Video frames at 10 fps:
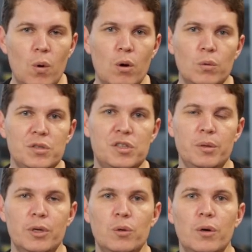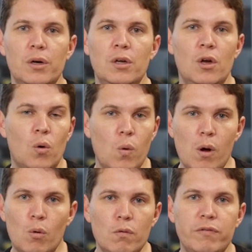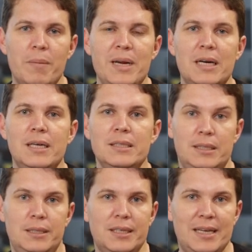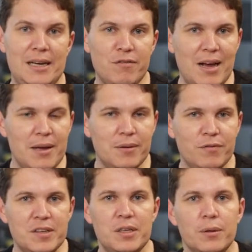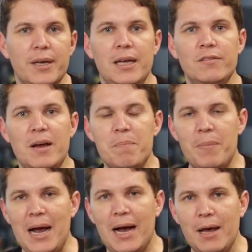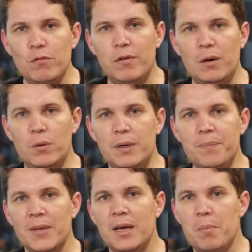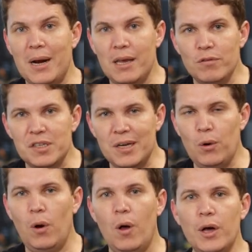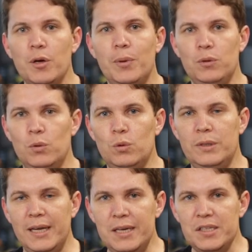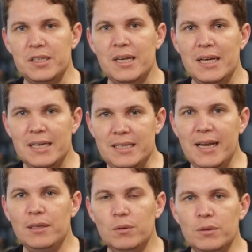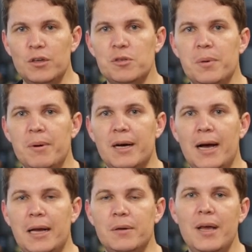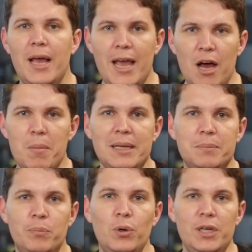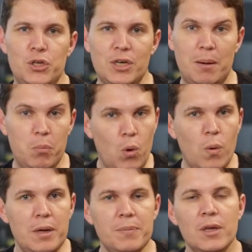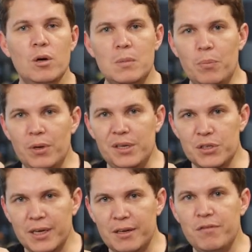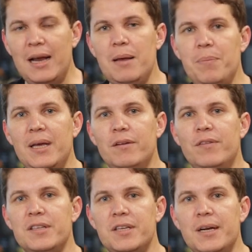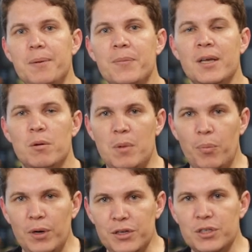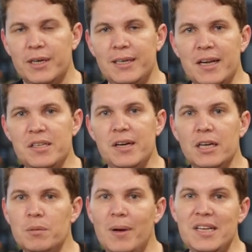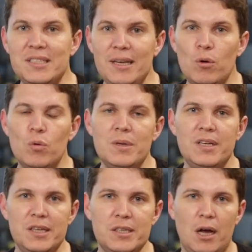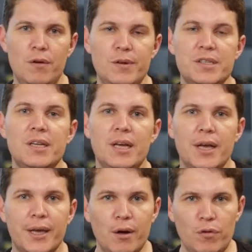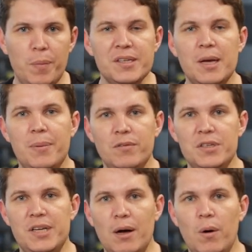com algum distribuidor, com algum fabricante, que ele vai fazer o que? Ele vai pagar um valor para que você coloque o produto deles dentro do teu supermercado. É uma política boa, uma política que vale a pena fazer, uma política que dá certo, mas tem algumas ressalvas que eu vou passar para você